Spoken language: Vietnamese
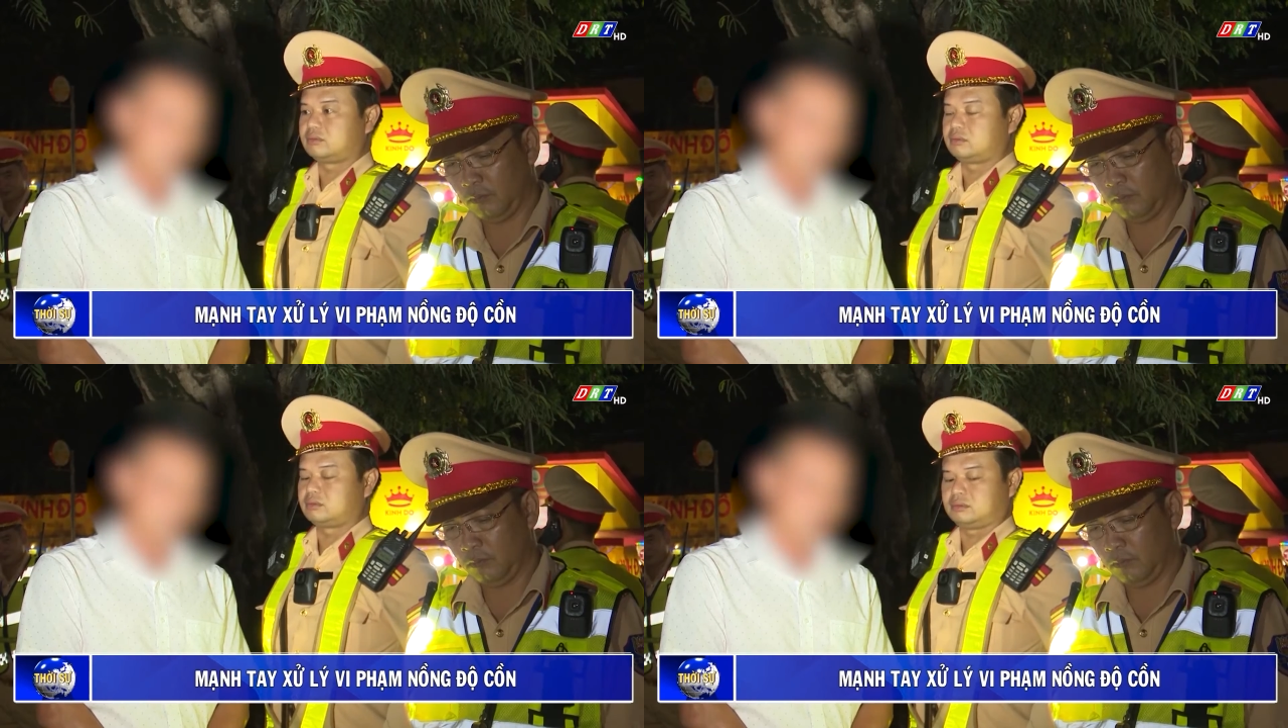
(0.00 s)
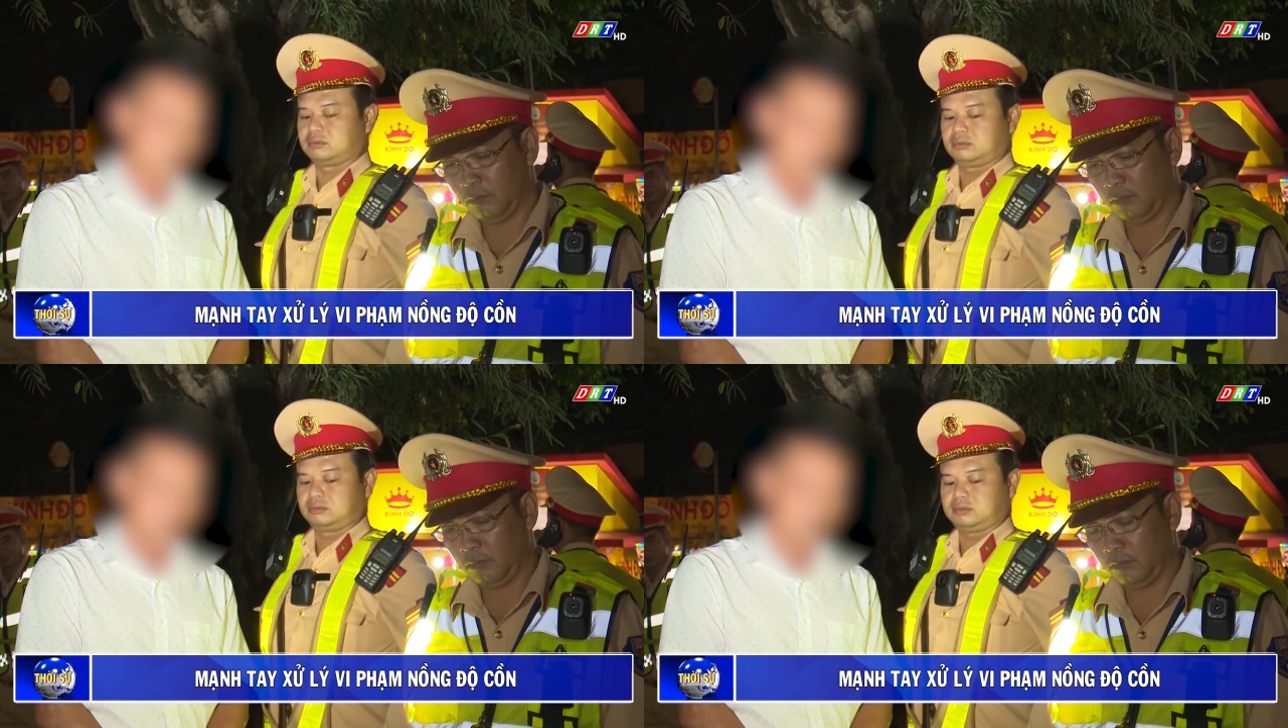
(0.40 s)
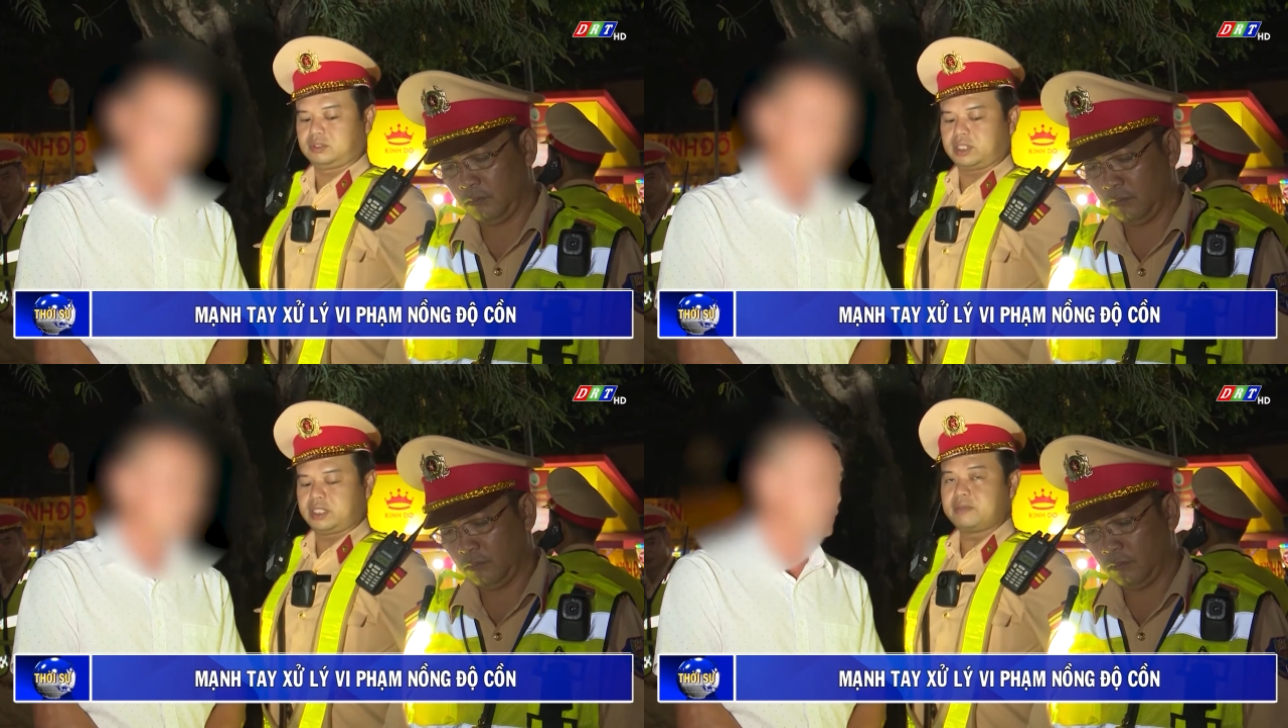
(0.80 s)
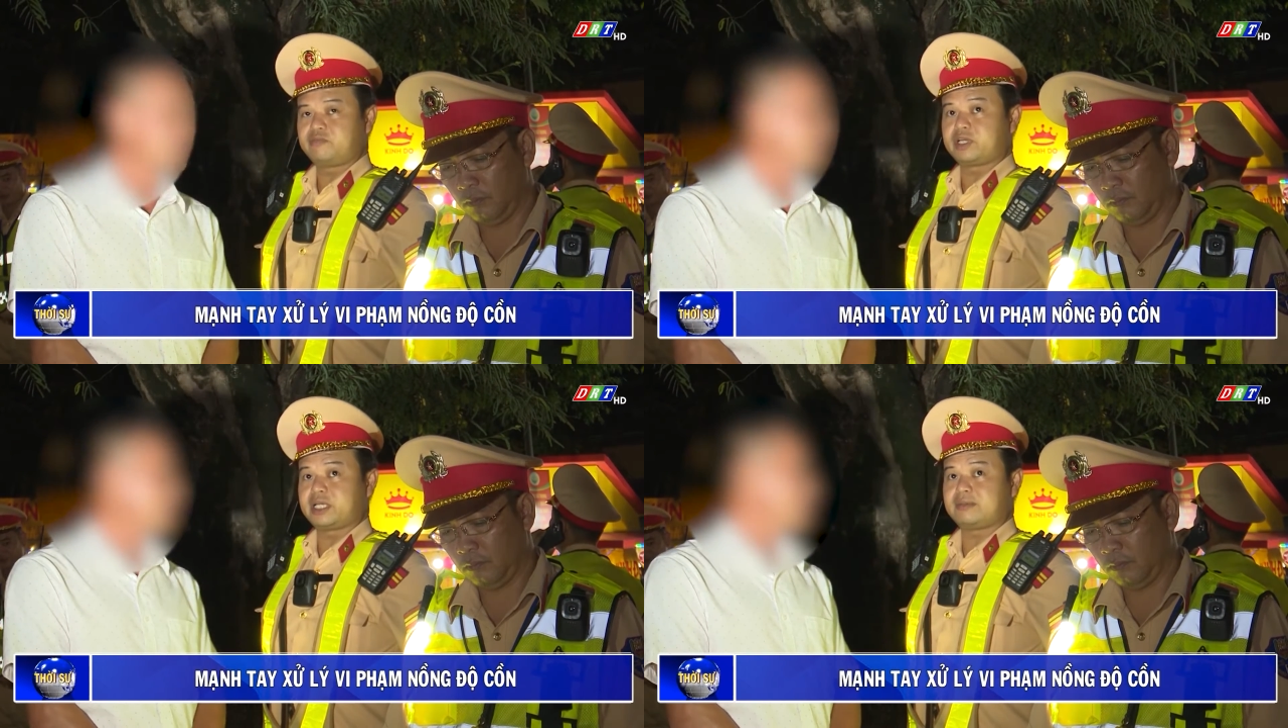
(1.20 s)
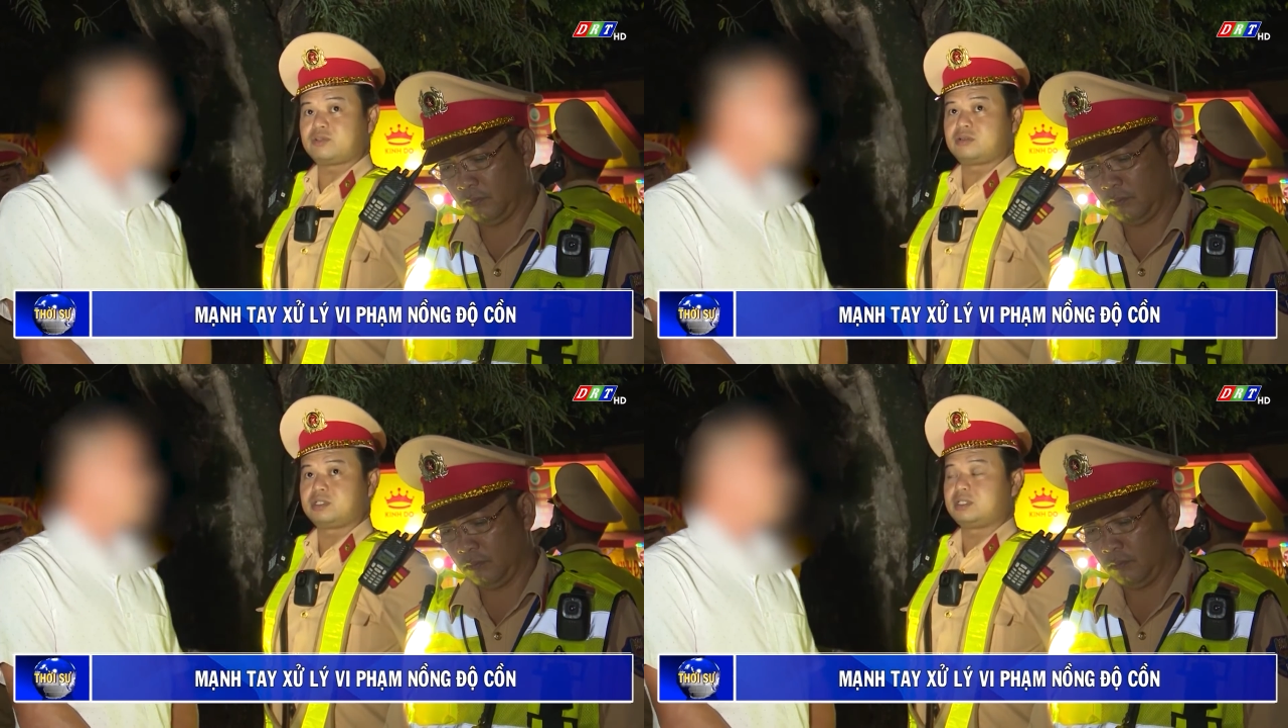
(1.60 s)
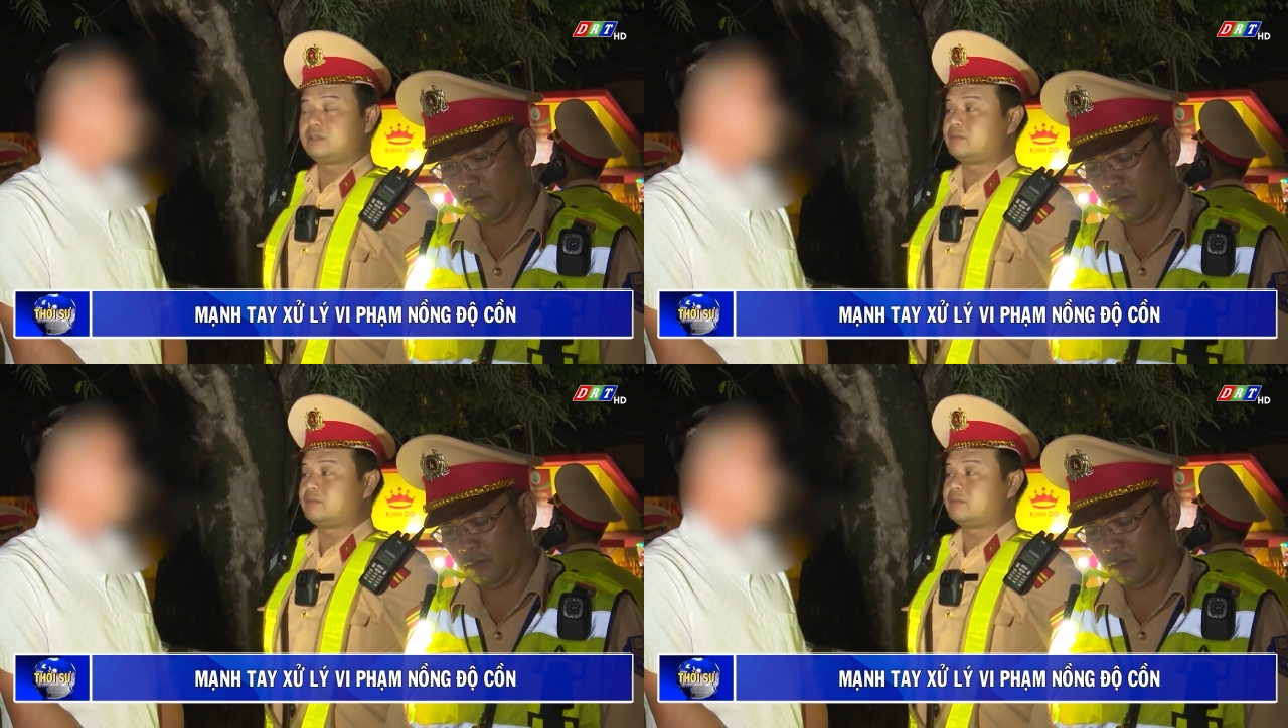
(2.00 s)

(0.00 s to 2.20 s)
tỉnh Đồng Nai, kiểm tra nồng độ cồn vi